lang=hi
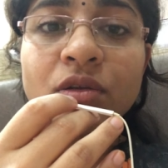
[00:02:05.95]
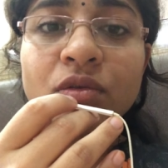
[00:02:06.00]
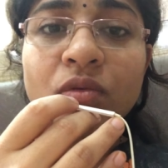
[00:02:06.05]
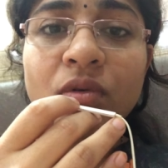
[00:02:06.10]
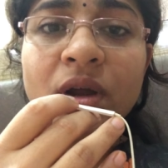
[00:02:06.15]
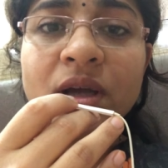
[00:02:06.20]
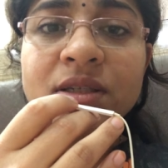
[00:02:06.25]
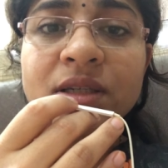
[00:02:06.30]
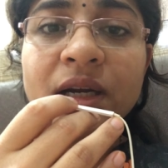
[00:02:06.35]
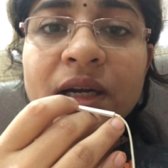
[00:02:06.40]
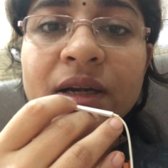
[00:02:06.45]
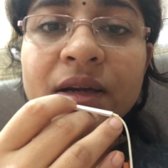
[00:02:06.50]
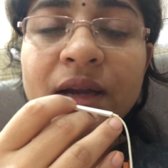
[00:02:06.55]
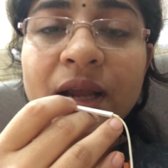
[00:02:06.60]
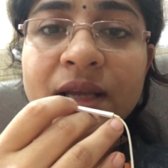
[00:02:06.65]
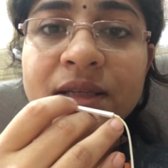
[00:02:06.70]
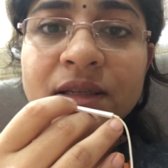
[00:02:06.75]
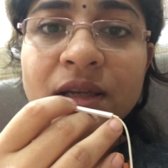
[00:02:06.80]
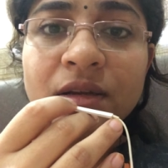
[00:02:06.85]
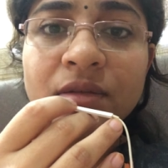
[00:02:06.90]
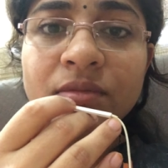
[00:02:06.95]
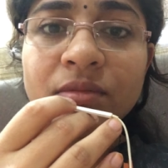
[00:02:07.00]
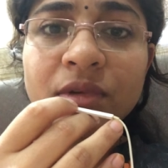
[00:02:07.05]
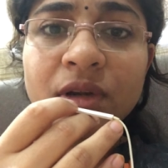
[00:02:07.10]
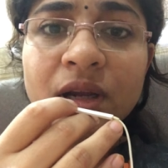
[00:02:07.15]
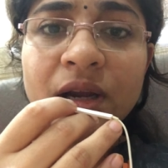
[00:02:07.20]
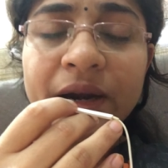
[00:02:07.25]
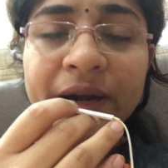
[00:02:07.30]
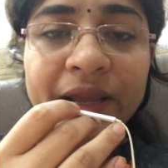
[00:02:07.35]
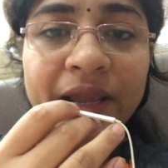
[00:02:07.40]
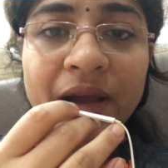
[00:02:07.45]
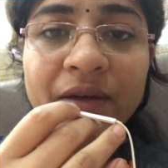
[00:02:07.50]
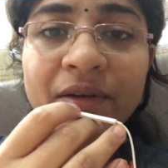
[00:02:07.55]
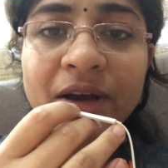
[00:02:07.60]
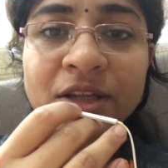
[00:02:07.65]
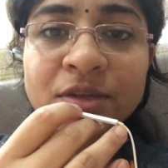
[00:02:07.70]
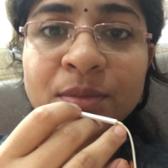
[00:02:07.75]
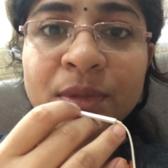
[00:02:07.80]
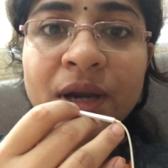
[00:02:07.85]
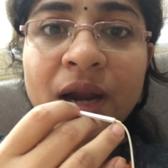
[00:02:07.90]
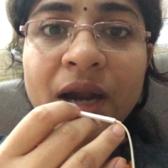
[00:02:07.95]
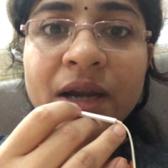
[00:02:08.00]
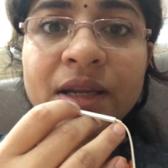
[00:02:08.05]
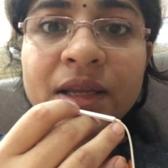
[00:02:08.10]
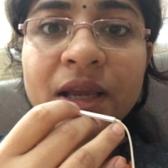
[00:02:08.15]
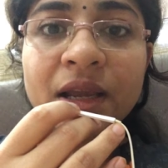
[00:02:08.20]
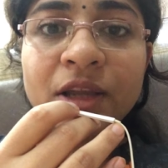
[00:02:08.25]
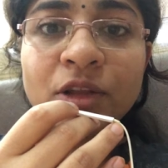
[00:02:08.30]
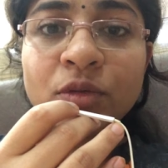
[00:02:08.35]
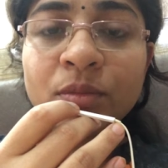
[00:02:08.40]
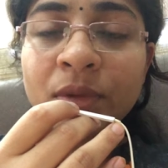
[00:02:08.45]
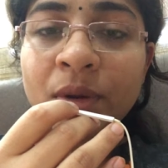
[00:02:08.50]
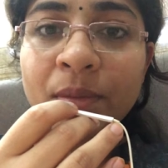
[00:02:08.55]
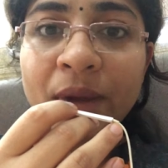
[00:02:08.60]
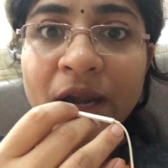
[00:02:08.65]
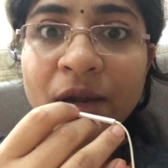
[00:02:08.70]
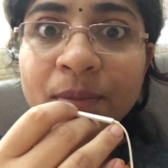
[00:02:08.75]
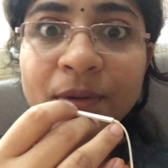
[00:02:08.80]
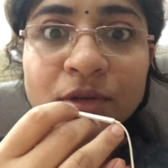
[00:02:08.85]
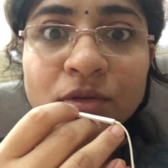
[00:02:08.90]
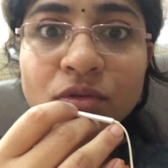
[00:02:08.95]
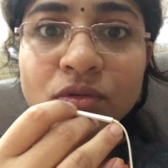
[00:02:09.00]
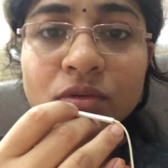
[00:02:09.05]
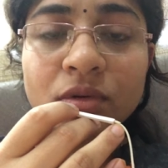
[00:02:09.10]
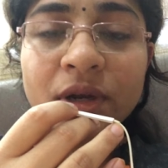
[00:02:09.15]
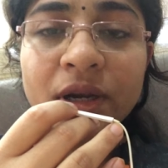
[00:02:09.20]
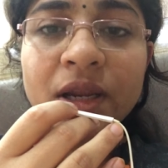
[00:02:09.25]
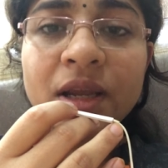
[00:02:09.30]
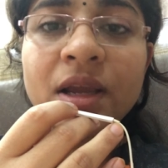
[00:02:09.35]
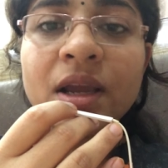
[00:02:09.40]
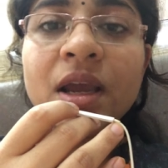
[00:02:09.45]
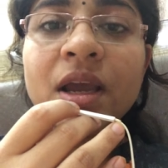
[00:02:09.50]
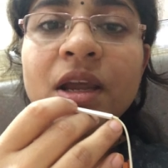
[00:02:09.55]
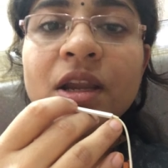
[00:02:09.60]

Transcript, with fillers: थोड़ा सा ऐसे कड़ी आवाज़ में डांटिए कि तुमने बेड पे सूसू करी